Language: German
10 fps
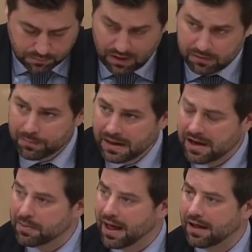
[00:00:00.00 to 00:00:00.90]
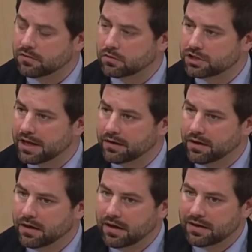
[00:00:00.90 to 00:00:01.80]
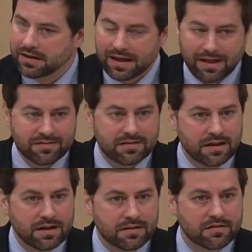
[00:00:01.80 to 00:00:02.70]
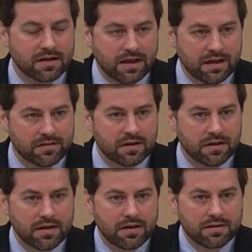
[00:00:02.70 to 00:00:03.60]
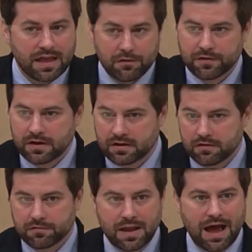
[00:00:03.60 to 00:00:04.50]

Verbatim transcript: Familienberatungsstellen, die jetzt in dieser Krise definitiv mehr